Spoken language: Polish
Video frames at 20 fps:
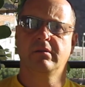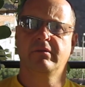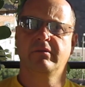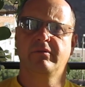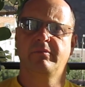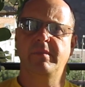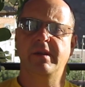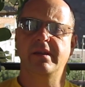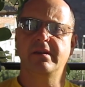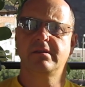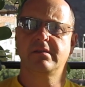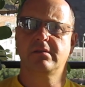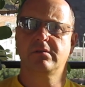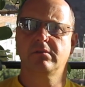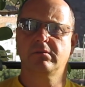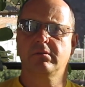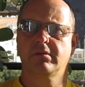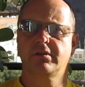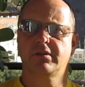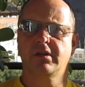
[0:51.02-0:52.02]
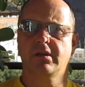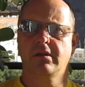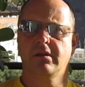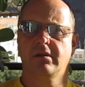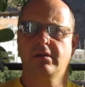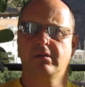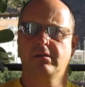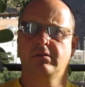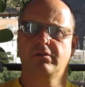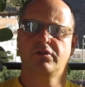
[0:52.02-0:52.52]
w miejscu, gdzie
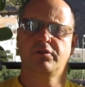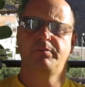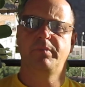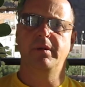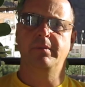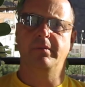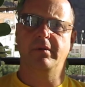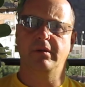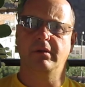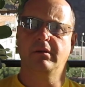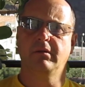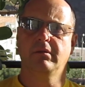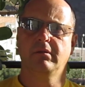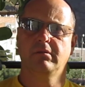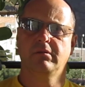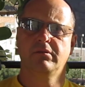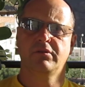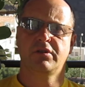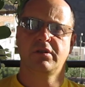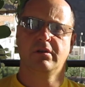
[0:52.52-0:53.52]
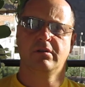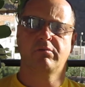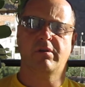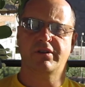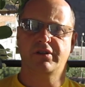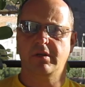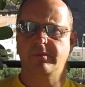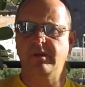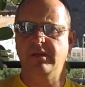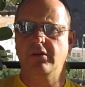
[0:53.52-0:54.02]
śpimy, gdzie
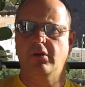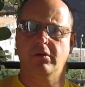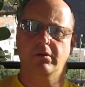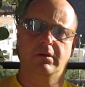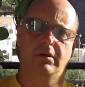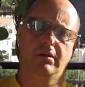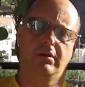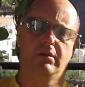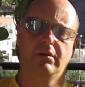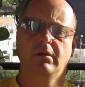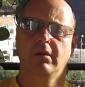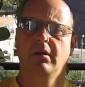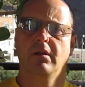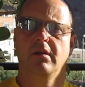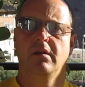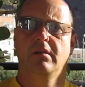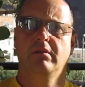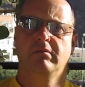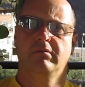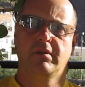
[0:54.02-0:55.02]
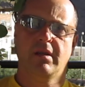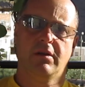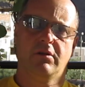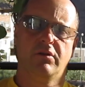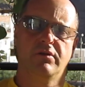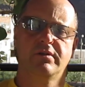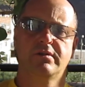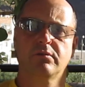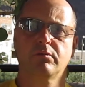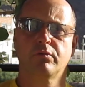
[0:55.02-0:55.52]
kładziemy nogi, na
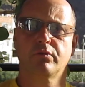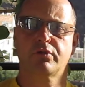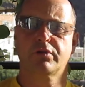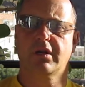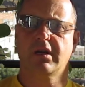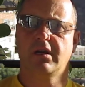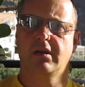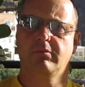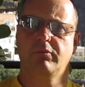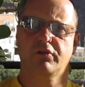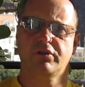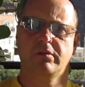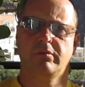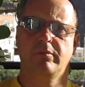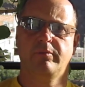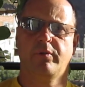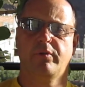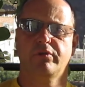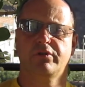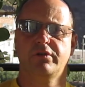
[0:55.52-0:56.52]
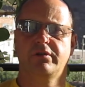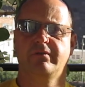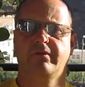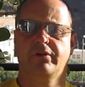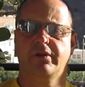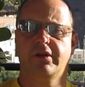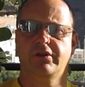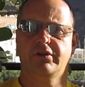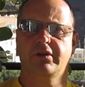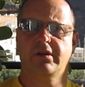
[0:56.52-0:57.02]
końcu łóżka możemy położyć
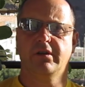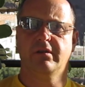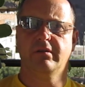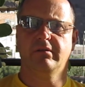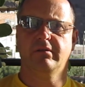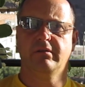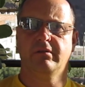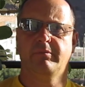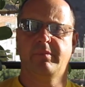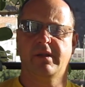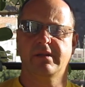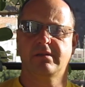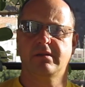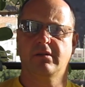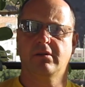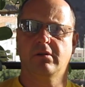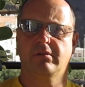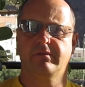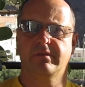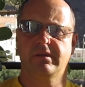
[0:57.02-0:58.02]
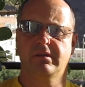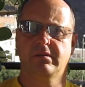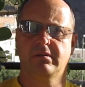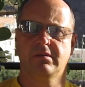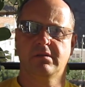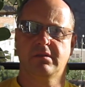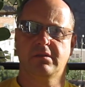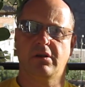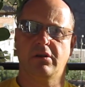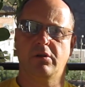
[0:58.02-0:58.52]
woreczek y, plastikowy z
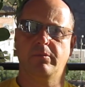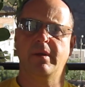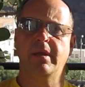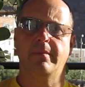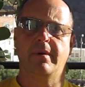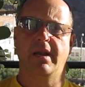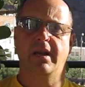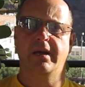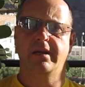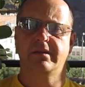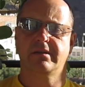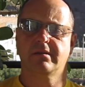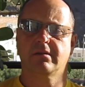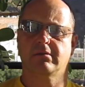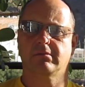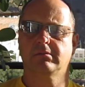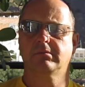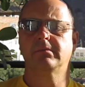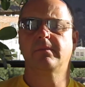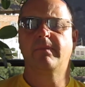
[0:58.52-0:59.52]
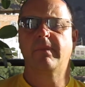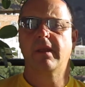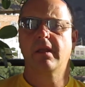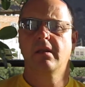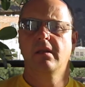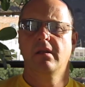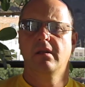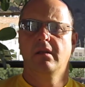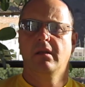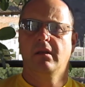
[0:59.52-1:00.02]
solą himalajską.
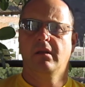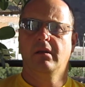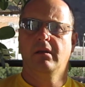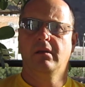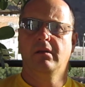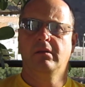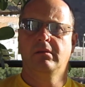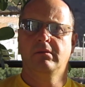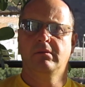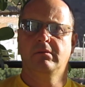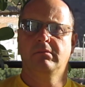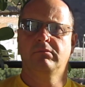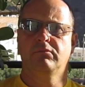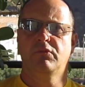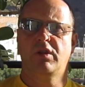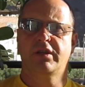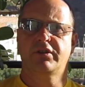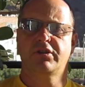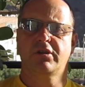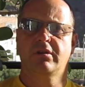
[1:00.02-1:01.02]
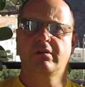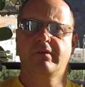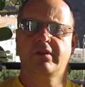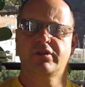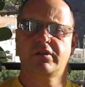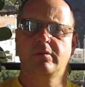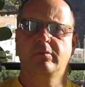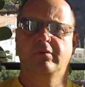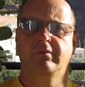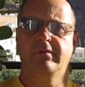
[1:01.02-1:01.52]
E, dlaczego
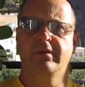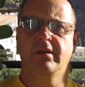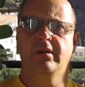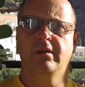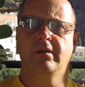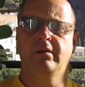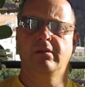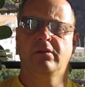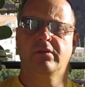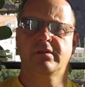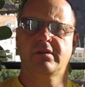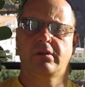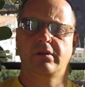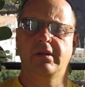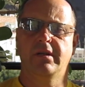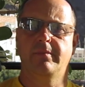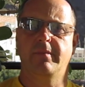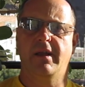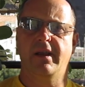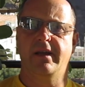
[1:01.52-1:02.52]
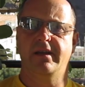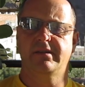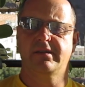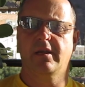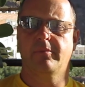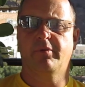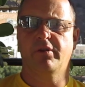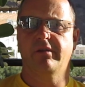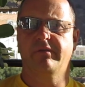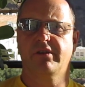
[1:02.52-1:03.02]
właśnie mówię o soli
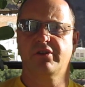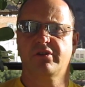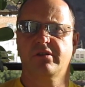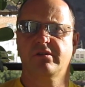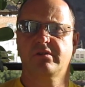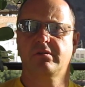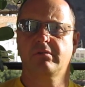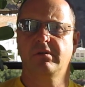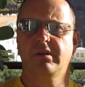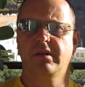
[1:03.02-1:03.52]
himalajskiej? Ponieważ sól